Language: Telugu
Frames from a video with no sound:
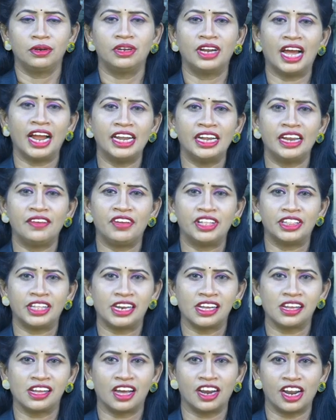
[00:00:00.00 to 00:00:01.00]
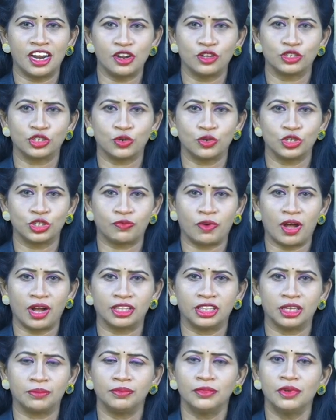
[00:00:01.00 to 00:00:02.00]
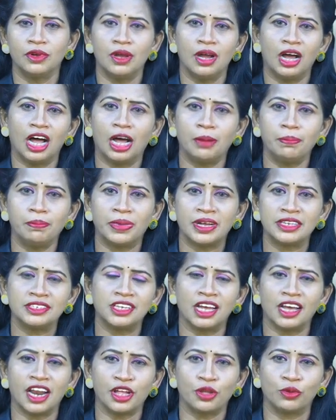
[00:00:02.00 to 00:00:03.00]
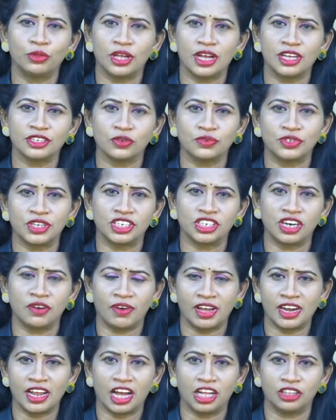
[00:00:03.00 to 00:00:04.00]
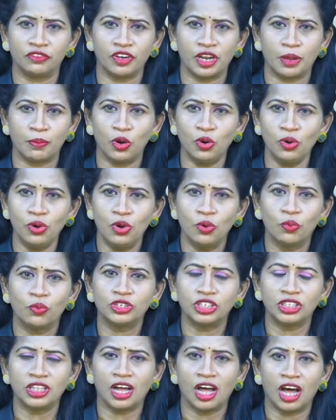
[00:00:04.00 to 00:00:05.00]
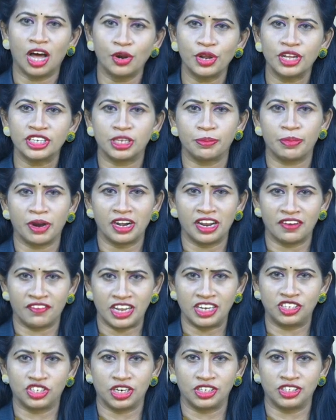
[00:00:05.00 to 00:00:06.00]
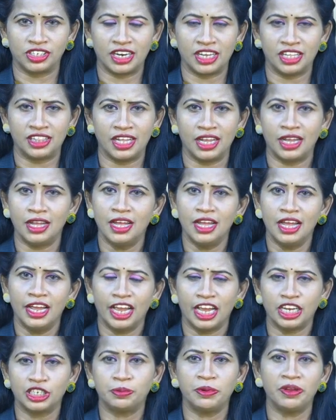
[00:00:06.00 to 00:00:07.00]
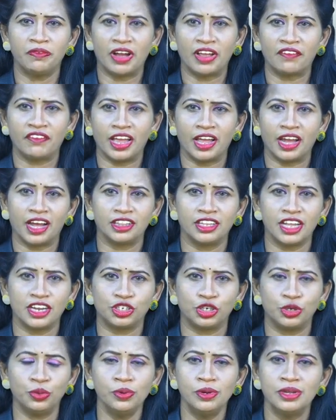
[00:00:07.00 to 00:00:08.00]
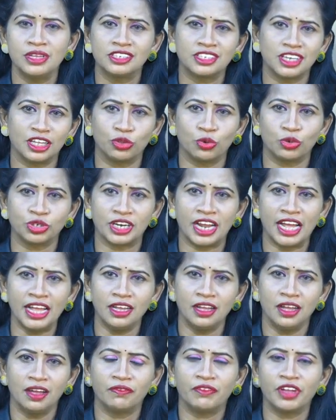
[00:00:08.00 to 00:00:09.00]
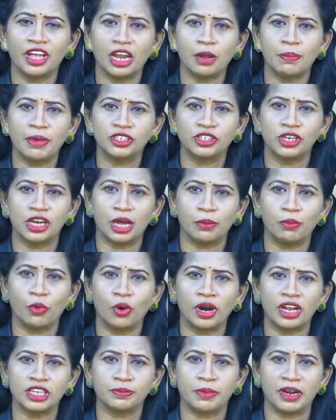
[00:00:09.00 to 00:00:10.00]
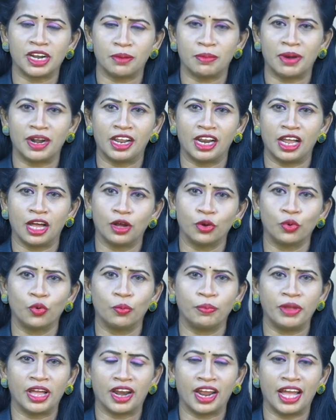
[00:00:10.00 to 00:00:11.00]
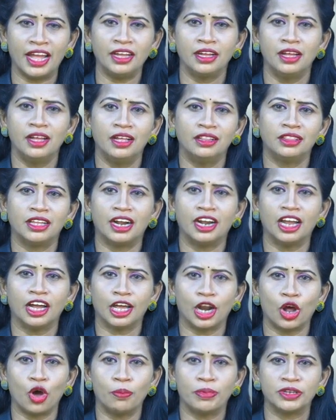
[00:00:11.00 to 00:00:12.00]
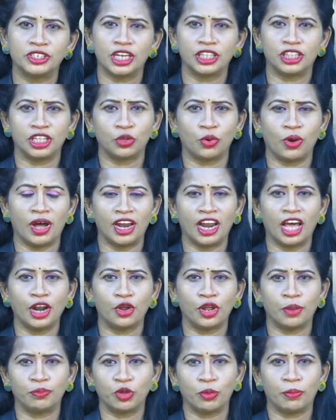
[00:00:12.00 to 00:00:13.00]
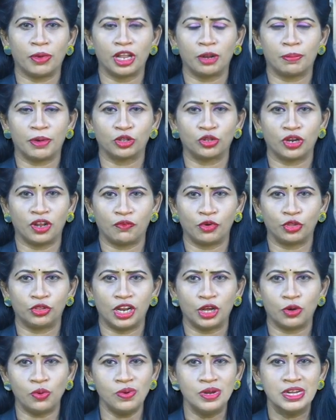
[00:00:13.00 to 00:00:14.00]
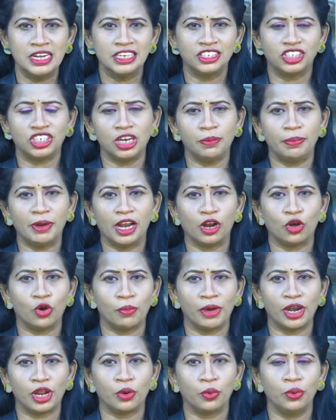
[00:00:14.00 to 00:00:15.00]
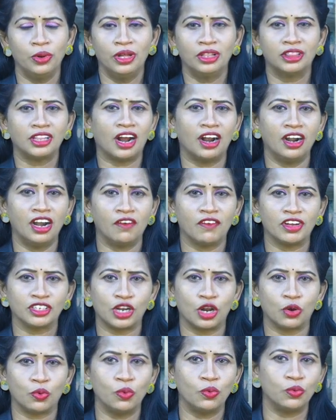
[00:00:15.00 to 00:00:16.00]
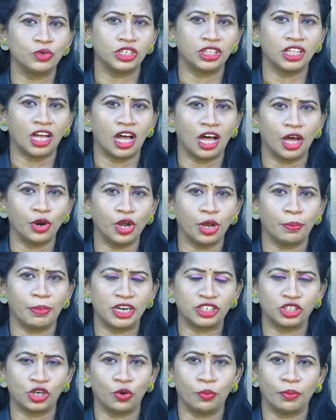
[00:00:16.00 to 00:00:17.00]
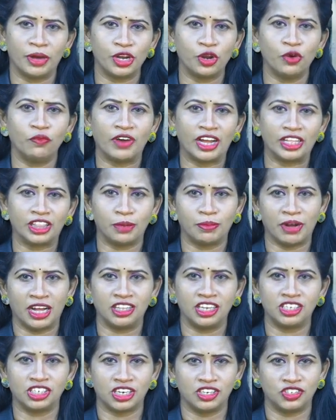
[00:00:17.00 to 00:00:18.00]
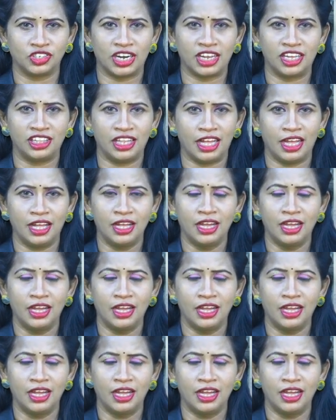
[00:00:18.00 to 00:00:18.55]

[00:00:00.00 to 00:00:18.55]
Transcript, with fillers: నైన్ టీవీ తెలంగాణ న్యూస్కు స్వాగతం హమ్ బంజారా యూత్ అసోసియేషన్ వారి ఆధ్వర్యంలో ఉచిత ఆరోగ్య శిబిరం నిర్వహించడం జరిగింది హెచ్బి వైవే అధ్యక్షుడు సంతోష్ నాయక్ వికారాబాద్ జిల్లా బోనాస్పేట మండల కుబ్యా నాయక్ తండా గ్రామ పంచాయతీతో అనారోగ్యంతో బాధపడుతున్న వృద్ధులకు చిన్నపిల్లలకు మరియు తాండావాసులకు ఉచిత ఆరోగ్య పరీక్షలు మరియు వైద్యం అందించడం జరిగింది